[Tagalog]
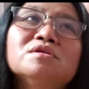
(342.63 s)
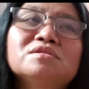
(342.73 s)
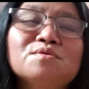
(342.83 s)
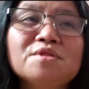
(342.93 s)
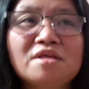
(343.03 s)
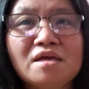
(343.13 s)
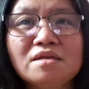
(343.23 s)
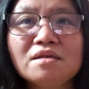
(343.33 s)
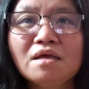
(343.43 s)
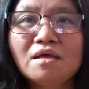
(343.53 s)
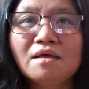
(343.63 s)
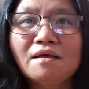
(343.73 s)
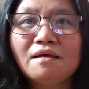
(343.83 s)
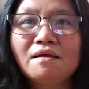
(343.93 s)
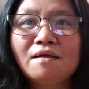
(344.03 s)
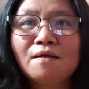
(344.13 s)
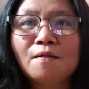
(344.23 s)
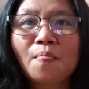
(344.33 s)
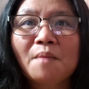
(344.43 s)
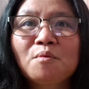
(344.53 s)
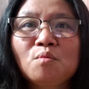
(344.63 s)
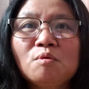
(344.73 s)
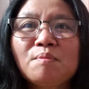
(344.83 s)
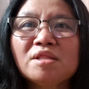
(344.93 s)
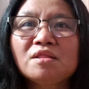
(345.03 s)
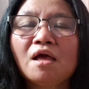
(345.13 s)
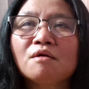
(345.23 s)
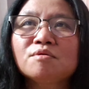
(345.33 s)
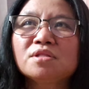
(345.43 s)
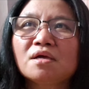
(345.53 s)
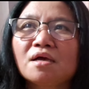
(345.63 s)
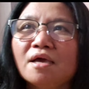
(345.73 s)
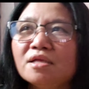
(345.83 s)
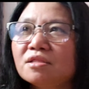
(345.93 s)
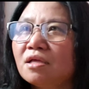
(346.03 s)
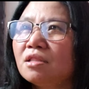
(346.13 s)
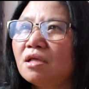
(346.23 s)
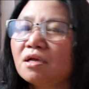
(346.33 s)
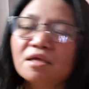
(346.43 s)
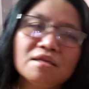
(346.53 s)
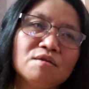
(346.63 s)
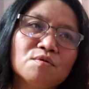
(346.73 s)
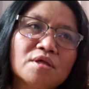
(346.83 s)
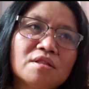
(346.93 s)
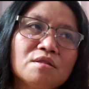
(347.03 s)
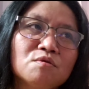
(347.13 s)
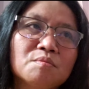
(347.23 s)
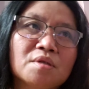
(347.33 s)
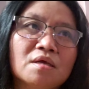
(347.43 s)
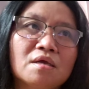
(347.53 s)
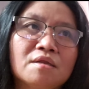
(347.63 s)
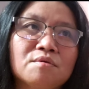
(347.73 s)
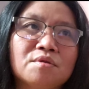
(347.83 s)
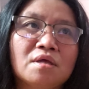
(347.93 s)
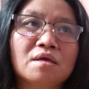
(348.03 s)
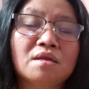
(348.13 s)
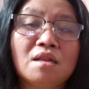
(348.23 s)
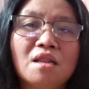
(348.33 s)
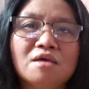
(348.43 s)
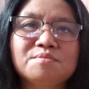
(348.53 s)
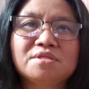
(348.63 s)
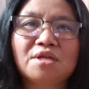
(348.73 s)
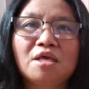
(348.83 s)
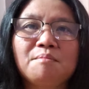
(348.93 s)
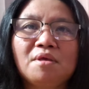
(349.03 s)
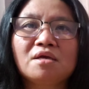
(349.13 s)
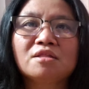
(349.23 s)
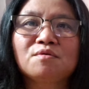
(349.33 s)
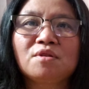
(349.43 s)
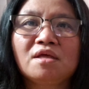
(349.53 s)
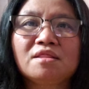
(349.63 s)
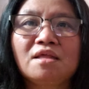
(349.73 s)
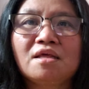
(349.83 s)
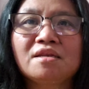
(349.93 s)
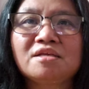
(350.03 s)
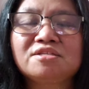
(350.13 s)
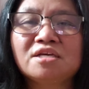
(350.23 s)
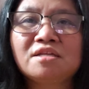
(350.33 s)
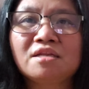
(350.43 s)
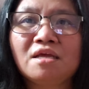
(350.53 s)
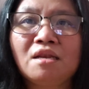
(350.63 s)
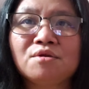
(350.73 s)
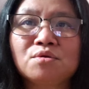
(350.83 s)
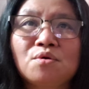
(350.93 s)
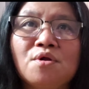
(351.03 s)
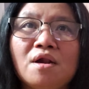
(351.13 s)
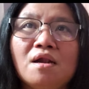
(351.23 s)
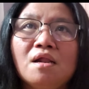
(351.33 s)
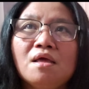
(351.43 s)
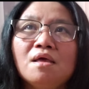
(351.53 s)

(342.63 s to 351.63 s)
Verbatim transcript: So then, um, pumapanta ako na kahit kan kanino-kaninong nag, ano, nag live streaming katulad nila ni Jed and Eleanor